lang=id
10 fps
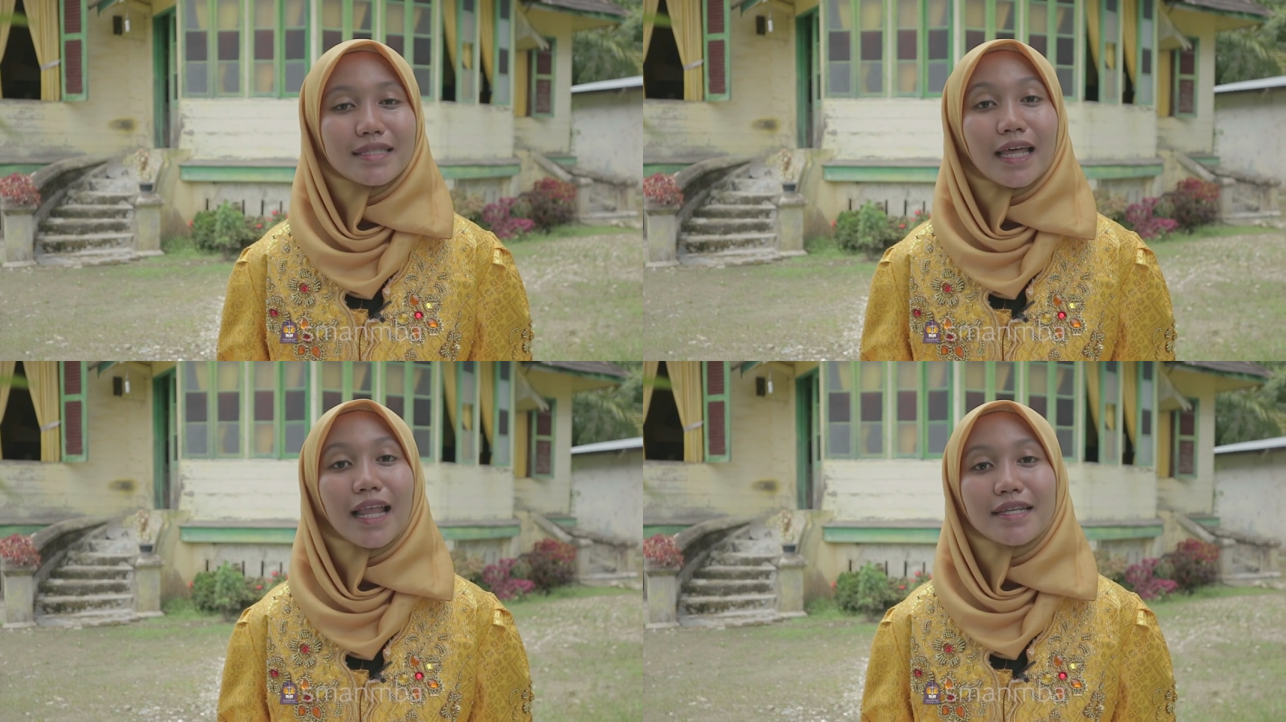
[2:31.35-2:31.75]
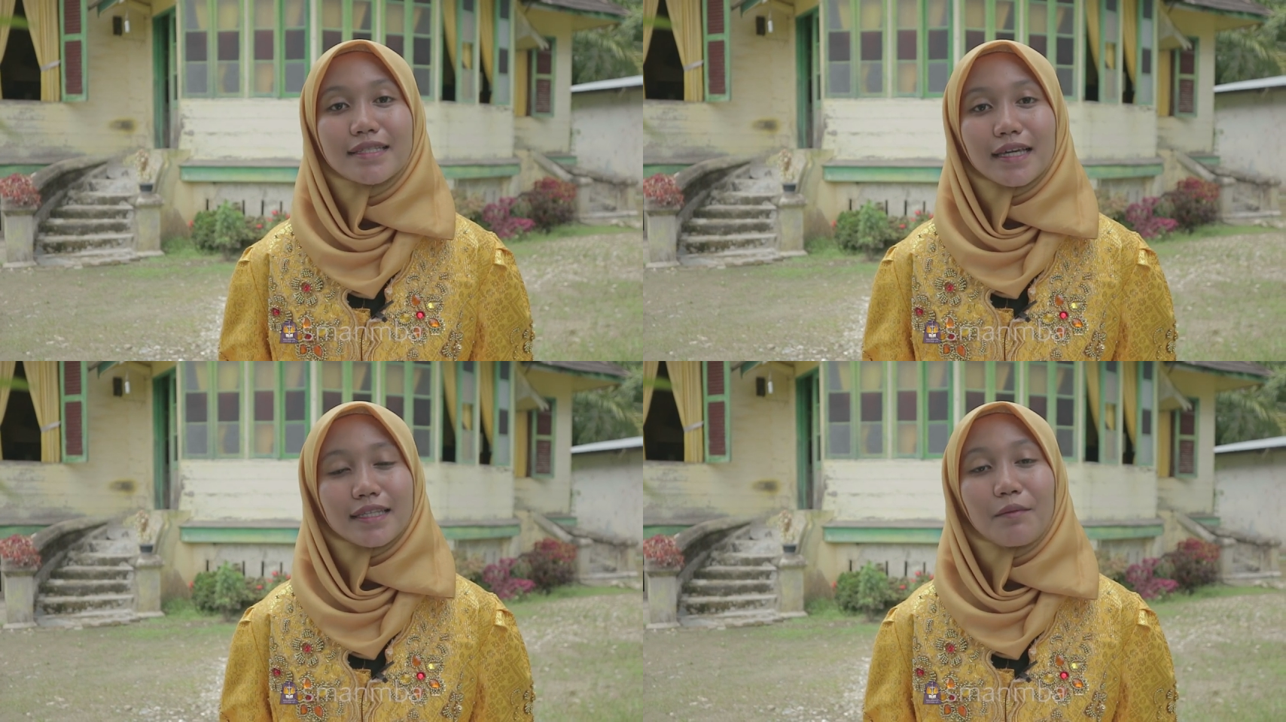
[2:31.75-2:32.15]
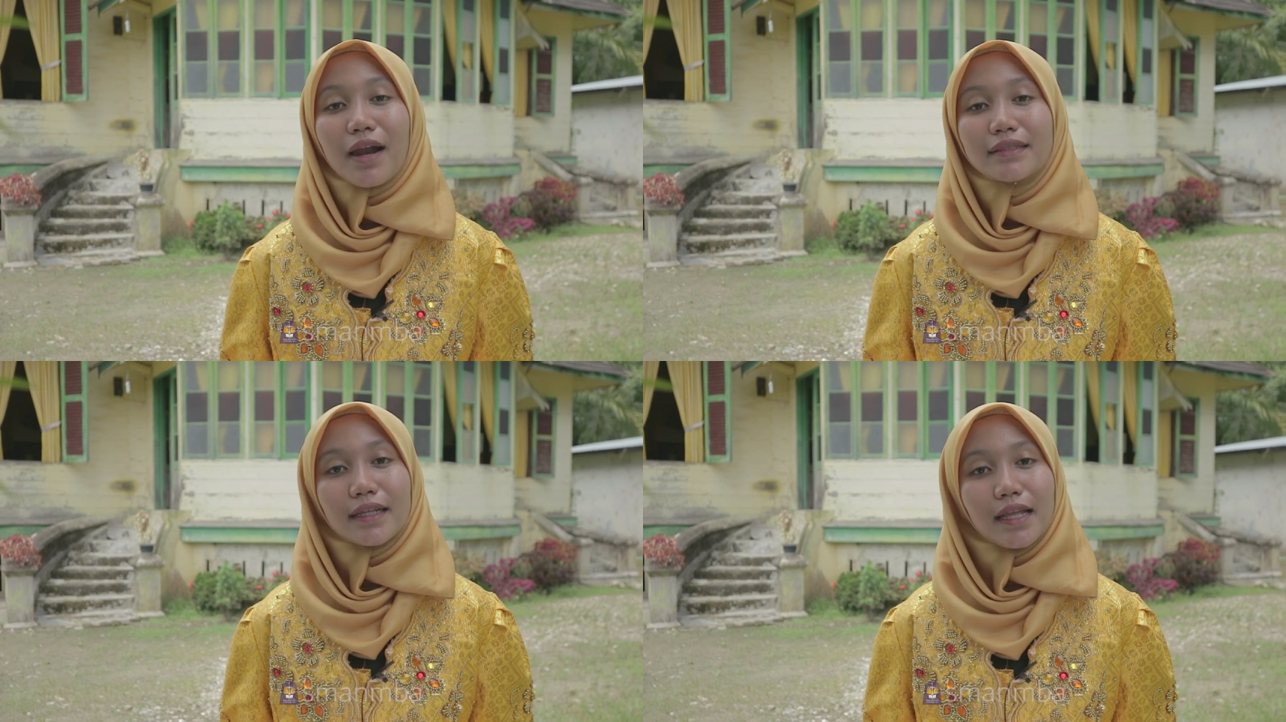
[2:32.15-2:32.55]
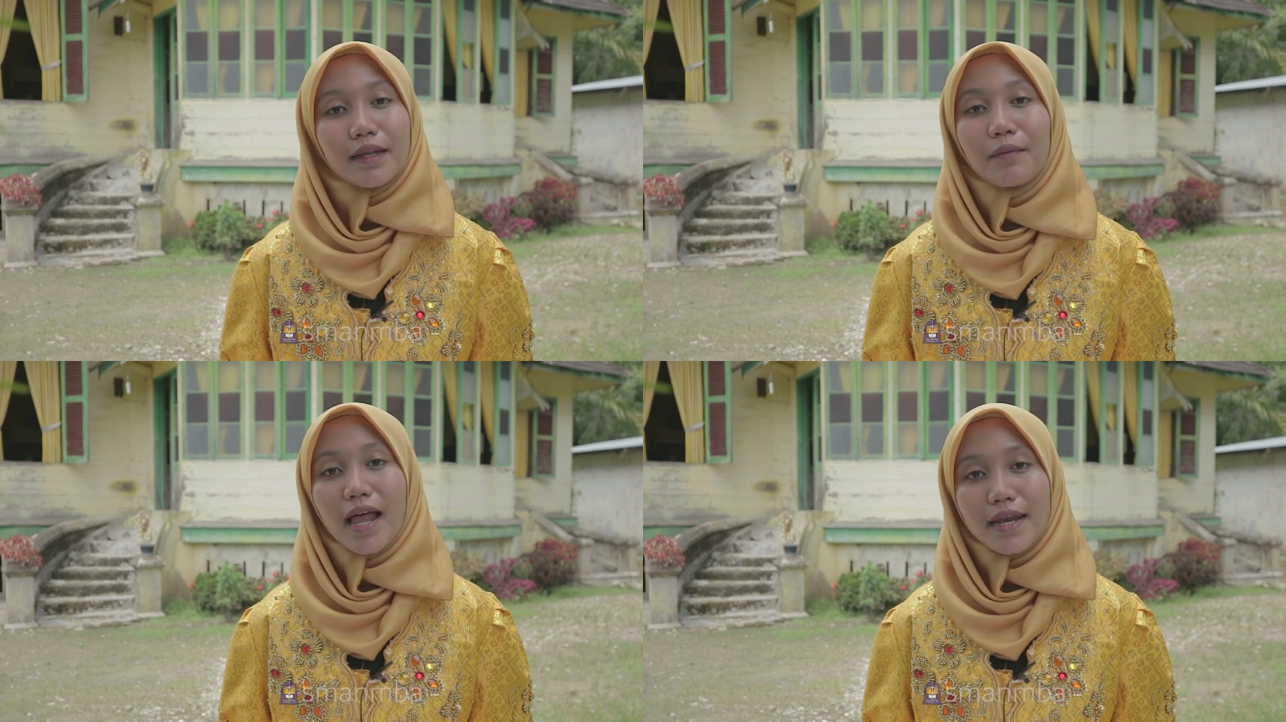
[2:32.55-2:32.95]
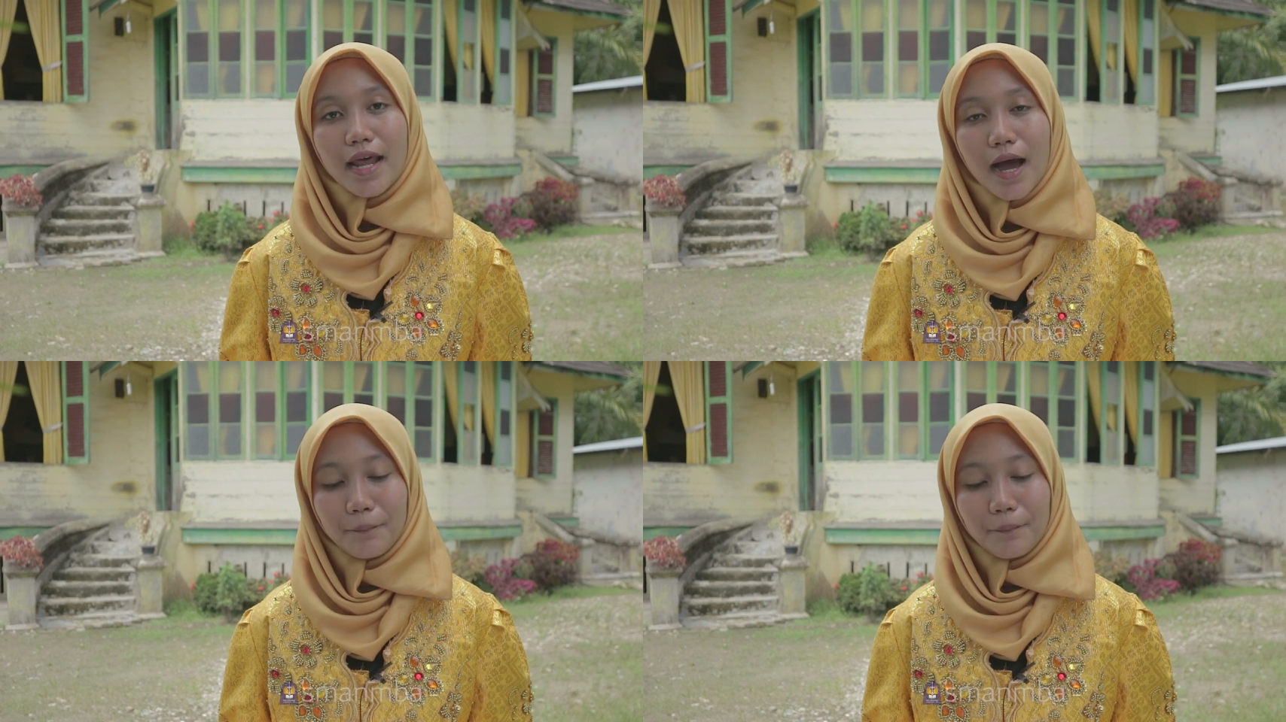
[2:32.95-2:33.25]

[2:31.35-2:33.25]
dan arsiteknya berasal dari Belanda.